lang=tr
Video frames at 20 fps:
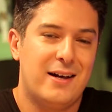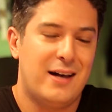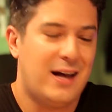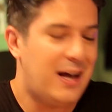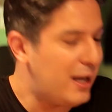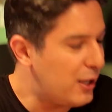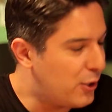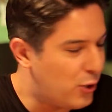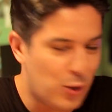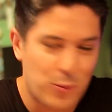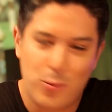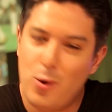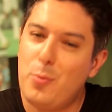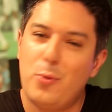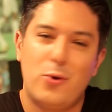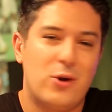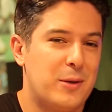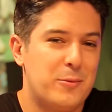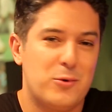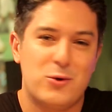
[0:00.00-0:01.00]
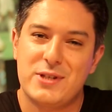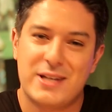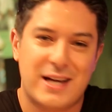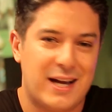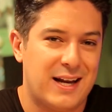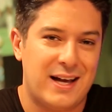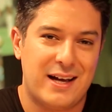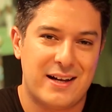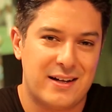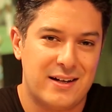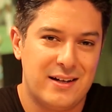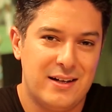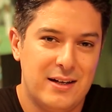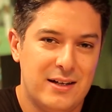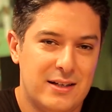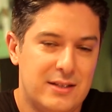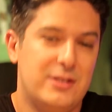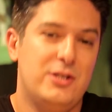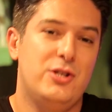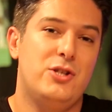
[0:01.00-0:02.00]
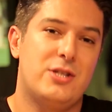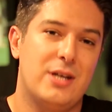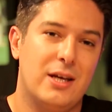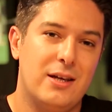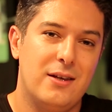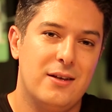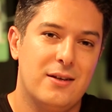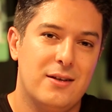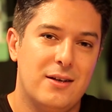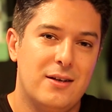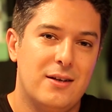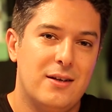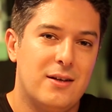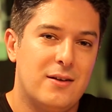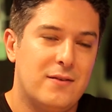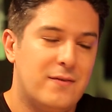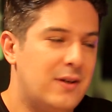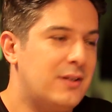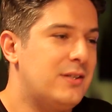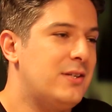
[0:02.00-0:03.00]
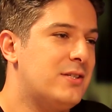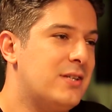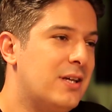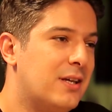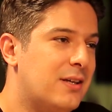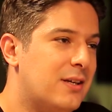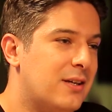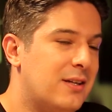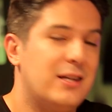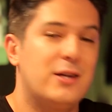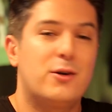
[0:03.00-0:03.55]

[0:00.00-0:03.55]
He? Como podemos ganar? Diyecek ve diyecek ki